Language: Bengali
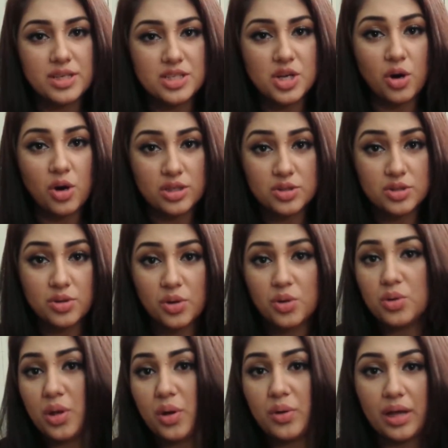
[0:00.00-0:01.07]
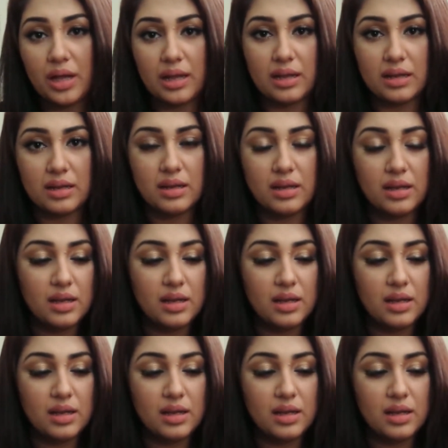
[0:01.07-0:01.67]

না বললেন অপু বিশ্বাস